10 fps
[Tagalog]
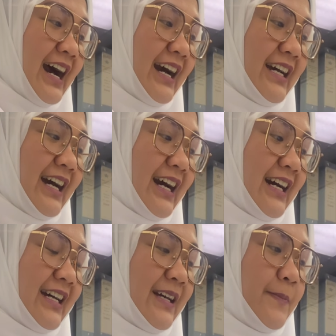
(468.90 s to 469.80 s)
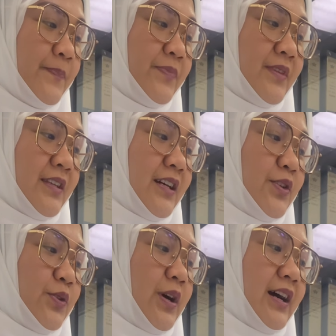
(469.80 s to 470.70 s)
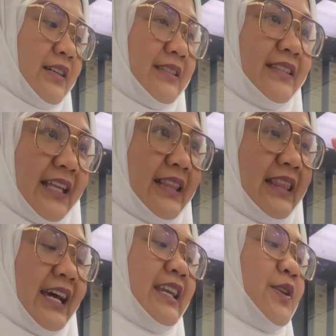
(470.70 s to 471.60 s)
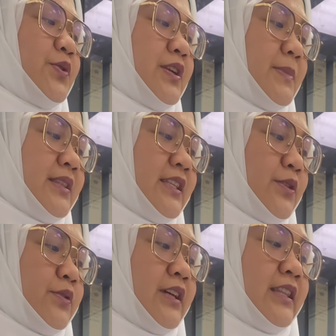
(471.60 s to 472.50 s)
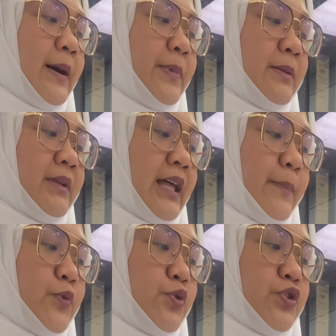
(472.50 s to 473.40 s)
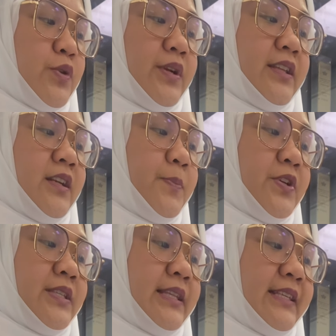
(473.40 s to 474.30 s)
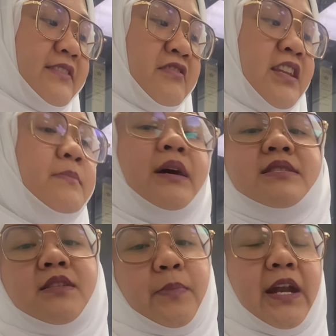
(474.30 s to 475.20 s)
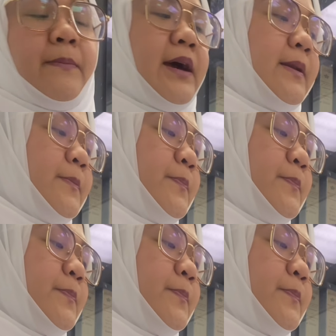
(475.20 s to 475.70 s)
ang, ang, ano to, ang deadline ko naman dito na dapat matapos ko siya 100% is 3 months pa naman.